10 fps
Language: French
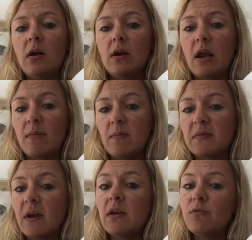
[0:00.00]
euh, de la
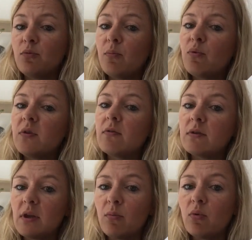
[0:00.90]
même taille, vous pouvez poser
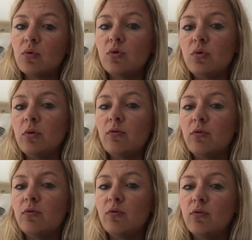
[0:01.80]
votre napperon dessus,
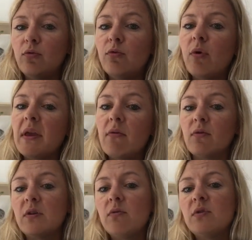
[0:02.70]
vous, le voyez
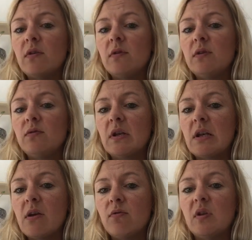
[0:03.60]
avancer, vous savez si vous
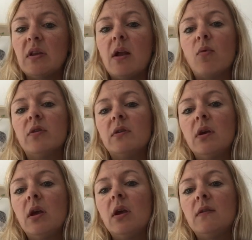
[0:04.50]
êtes là, vous êtes à la
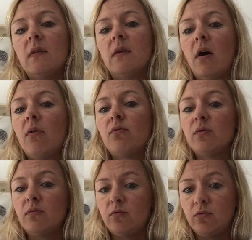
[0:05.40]
moitié, etc.
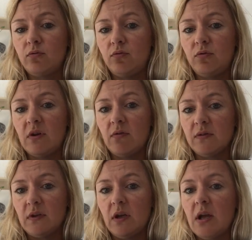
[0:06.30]
Vous, vous
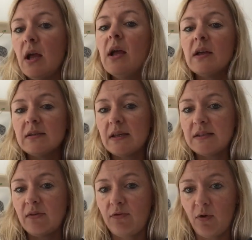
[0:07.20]
avancez. Ça,
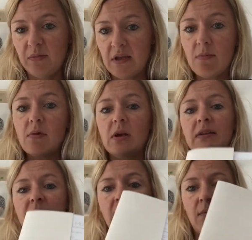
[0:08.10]
c'est formidable,
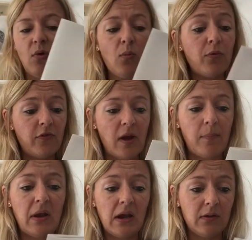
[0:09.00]
les diagrammes. On peut faire
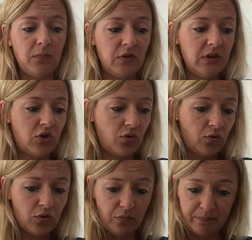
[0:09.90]
plein de petites
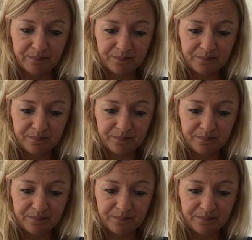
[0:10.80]
choses.